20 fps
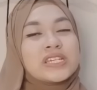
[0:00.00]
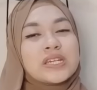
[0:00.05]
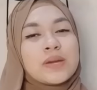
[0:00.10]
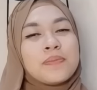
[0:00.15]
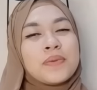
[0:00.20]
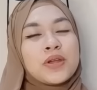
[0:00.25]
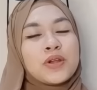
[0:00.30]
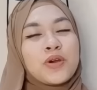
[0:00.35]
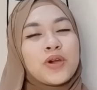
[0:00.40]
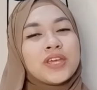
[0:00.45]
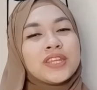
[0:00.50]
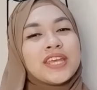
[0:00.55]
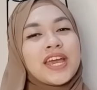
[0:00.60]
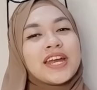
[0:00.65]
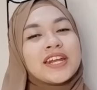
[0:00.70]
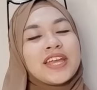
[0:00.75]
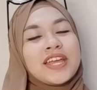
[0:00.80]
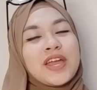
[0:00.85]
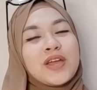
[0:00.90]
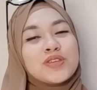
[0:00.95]
hijab Bergo ini
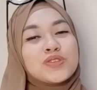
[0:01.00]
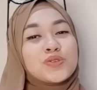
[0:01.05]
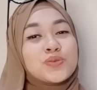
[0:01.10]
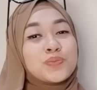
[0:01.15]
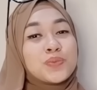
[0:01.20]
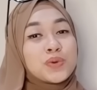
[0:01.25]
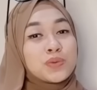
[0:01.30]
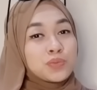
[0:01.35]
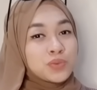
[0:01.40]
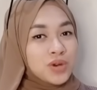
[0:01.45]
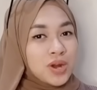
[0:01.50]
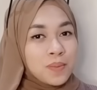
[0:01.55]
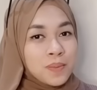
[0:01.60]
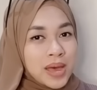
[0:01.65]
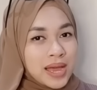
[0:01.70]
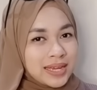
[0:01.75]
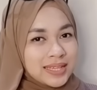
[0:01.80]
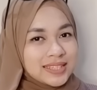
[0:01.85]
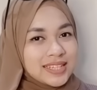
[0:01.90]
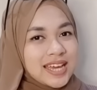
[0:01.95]
harganya super murah
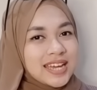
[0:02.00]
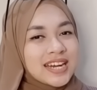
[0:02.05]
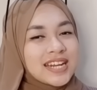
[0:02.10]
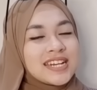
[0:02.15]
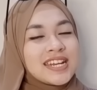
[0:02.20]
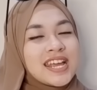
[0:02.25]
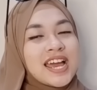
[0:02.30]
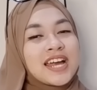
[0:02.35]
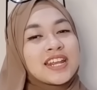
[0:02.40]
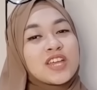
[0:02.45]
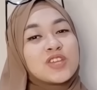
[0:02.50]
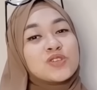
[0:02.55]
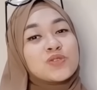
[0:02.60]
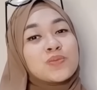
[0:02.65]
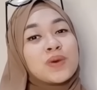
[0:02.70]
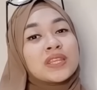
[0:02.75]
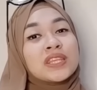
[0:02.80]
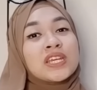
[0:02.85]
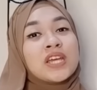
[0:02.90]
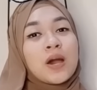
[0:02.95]
banget karena di harganya
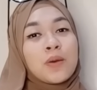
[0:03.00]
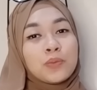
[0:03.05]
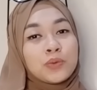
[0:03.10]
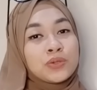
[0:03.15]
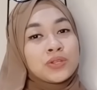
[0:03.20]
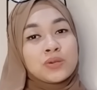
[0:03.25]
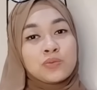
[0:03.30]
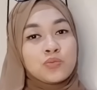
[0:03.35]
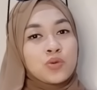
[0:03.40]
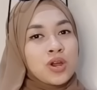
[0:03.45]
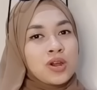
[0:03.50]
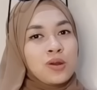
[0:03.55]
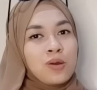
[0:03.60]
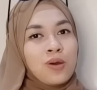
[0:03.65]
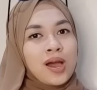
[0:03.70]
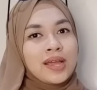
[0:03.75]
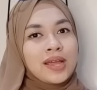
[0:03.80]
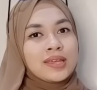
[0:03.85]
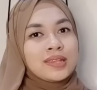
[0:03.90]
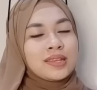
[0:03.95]
cuma 30 ribuan
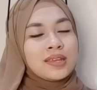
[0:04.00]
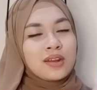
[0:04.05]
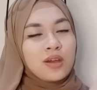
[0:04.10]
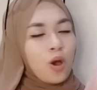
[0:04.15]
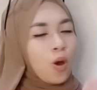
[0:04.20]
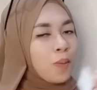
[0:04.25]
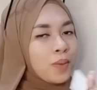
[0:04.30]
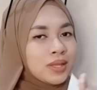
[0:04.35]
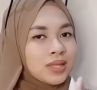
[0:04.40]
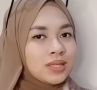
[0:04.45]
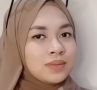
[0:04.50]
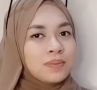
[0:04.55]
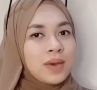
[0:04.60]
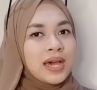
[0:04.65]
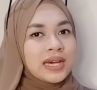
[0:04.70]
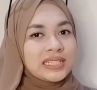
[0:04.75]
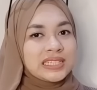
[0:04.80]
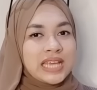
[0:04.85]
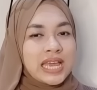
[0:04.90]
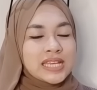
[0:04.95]
doang. Ini recommended
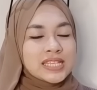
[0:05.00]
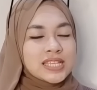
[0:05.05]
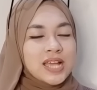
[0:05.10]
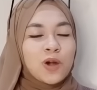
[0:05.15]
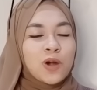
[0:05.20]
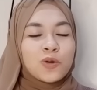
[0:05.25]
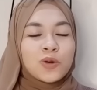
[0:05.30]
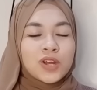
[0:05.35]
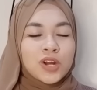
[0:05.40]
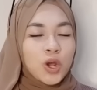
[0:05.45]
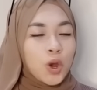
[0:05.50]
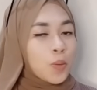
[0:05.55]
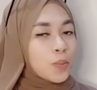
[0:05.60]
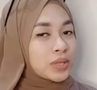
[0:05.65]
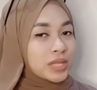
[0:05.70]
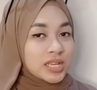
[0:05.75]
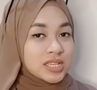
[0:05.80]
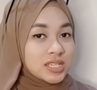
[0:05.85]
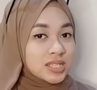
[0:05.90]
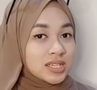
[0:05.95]
banget guys. Aku
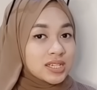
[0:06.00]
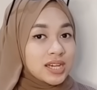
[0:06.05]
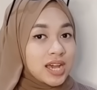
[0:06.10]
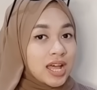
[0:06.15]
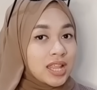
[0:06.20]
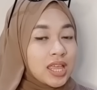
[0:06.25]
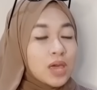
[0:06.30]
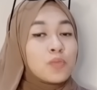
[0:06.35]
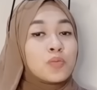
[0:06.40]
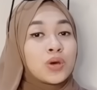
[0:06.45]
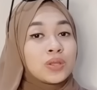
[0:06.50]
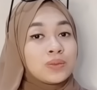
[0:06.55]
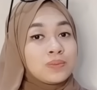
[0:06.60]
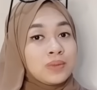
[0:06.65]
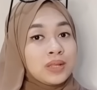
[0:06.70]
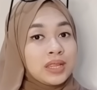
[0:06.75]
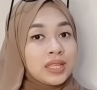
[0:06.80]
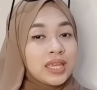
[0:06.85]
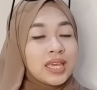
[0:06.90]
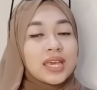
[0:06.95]
ngerekomendasiin ke kalian buat
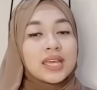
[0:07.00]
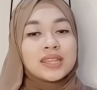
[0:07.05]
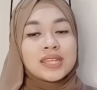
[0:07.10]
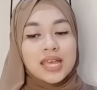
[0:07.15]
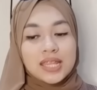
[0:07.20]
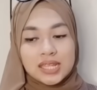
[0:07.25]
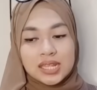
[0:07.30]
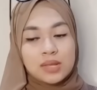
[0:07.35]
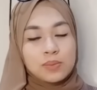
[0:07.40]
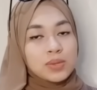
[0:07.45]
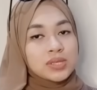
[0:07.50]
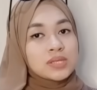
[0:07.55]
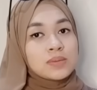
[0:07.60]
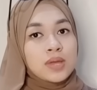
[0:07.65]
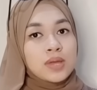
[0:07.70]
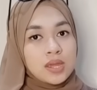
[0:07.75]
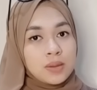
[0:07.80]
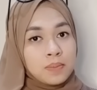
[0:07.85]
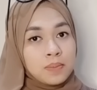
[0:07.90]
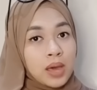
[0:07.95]
beli dan ini masih
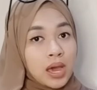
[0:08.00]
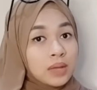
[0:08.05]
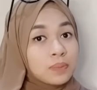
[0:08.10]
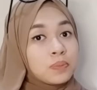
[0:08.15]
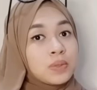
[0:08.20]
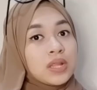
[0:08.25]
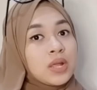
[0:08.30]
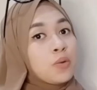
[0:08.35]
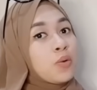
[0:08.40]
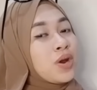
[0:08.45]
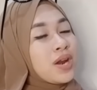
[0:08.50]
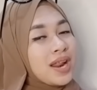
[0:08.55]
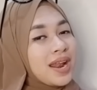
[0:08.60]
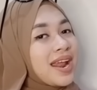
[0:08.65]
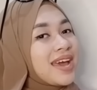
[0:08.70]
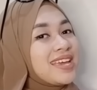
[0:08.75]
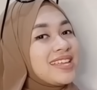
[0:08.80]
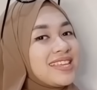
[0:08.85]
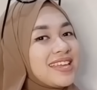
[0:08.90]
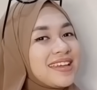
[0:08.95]
banyak banget pilihan warna
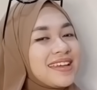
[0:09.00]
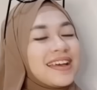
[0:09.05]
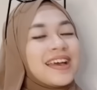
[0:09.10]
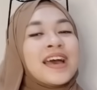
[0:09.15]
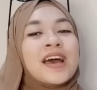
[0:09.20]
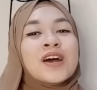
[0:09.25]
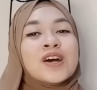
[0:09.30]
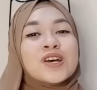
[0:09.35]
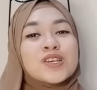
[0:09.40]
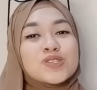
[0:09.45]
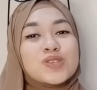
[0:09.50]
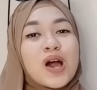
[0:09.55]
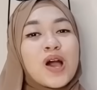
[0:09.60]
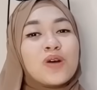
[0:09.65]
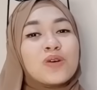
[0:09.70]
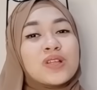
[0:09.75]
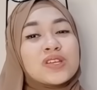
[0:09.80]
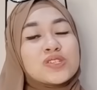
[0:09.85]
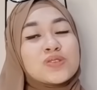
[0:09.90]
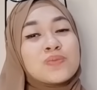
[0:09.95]
lainnya. So
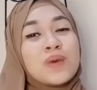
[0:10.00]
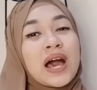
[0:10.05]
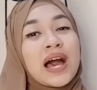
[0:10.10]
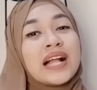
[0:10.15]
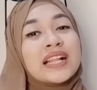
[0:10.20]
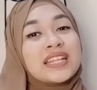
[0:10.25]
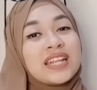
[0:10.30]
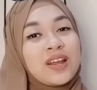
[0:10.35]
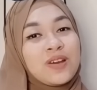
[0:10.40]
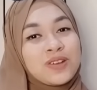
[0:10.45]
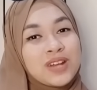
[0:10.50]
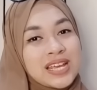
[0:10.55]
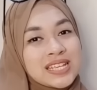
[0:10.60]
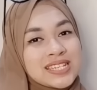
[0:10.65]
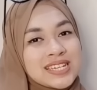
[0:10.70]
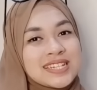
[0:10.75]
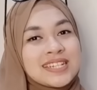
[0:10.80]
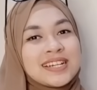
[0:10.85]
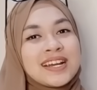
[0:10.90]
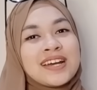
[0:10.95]
aku langsung bakal reon
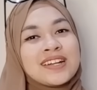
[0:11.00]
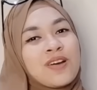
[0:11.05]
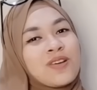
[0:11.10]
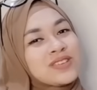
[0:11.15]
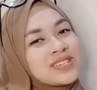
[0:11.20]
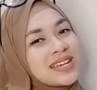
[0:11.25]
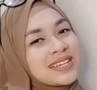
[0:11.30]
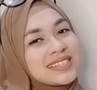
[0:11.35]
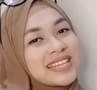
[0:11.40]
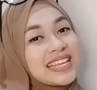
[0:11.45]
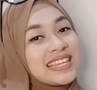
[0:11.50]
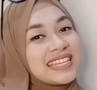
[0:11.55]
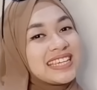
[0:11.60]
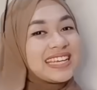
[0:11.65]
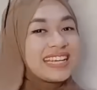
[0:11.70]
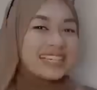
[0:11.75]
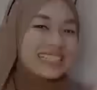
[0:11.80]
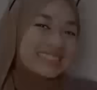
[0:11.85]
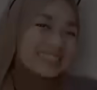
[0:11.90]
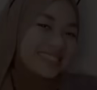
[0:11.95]
aja dengan kos yang tadi.